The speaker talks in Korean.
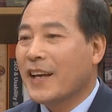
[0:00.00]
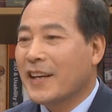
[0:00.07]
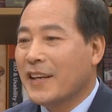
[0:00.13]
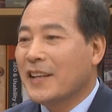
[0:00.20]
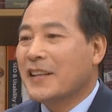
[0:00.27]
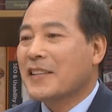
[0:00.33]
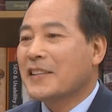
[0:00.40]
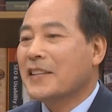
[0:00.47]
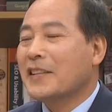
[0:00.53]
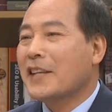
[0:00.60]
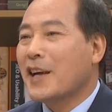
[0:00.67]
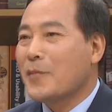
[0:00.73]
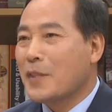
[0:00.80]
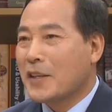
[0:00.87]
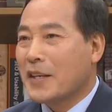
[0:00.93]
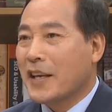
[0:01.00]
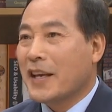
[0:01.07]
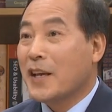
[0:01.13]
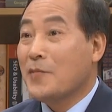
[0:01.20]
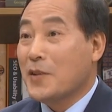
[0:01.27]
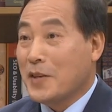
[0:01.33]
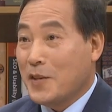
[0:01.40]
네. 전남이 이제
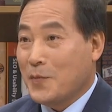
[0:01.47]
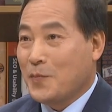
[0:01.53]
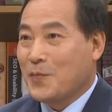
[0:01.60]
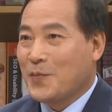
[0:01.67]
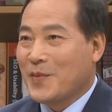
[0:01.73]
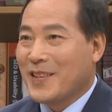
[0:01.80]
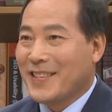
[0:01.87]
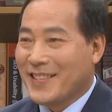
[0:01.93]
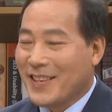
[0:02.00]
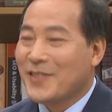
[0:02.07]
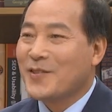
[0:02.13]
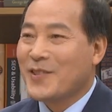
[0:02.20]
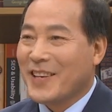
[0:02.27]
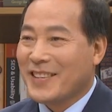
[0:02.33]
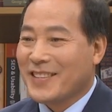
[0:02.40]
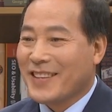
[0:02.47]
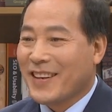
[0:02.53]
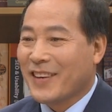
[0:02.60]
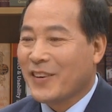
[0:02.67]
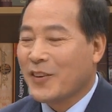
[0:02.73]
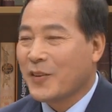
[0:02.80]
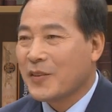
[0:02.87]
헤비급
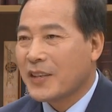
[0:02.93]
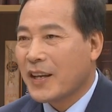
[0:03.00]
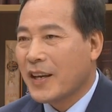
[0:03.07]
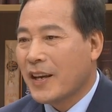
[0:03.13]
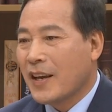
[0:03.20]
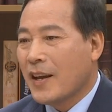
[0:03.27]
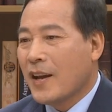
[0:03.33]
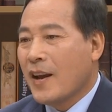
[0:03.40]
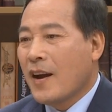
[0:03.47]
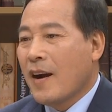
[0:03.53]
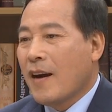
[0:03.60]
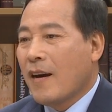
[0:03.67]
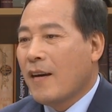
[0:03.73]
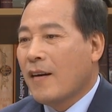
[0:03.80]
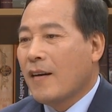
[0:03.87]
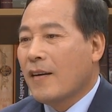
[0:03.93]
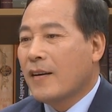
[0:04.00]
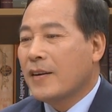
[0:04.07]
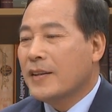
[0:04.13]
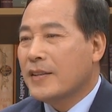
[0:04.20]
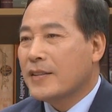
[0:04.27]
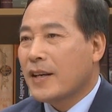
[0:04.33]
선수였어요. 네. 네. 이게
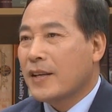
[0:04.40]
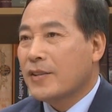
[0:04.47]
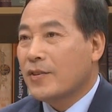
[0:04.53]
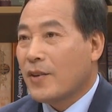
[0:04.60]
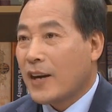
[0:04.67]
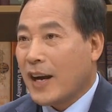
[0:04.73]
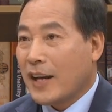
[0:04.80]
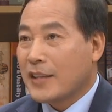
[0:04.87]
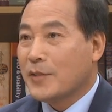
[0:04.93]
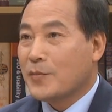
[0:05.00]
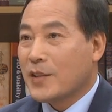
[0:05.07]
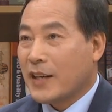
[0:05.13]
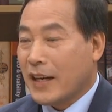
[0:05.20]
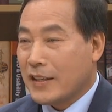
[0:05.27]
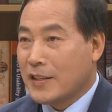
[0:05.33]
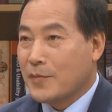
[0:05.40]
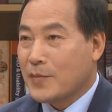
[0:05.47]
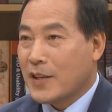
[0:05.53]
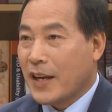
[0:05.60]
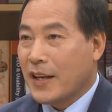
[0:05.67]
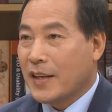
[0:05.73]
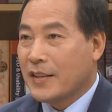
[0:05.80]
허리 사이즈와 가슴, 가슴
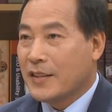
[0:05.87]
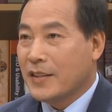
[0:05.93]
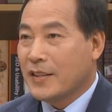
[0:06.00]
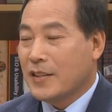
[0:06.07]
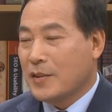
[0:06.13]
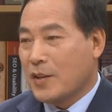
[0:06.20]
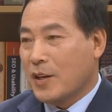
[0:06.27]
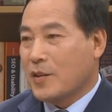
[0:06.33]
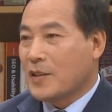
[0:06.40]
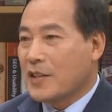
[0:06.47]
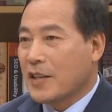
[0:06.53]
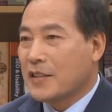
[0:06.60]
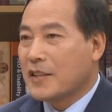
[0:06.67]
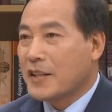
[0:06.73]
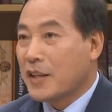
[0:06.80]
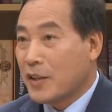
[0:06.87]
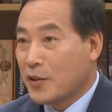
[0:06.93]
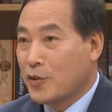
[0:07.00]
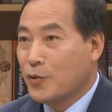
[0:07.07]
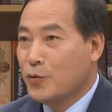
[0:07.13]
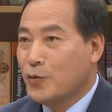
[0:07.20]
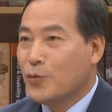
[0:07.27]
사이즈, 이제 전체적인
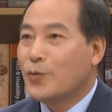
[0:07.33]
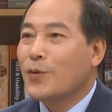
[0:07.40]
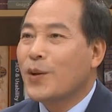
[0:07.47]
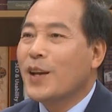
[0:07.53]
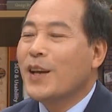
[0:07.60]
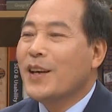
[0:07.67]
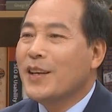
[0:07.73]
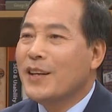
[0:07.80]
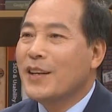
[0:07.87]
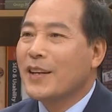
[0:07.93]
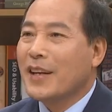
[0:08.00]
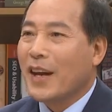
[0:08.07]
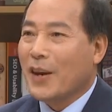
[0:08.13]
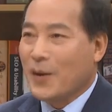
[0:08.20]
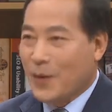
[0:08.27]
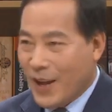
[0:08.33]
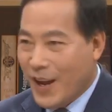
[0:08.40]
근육 이런 게괜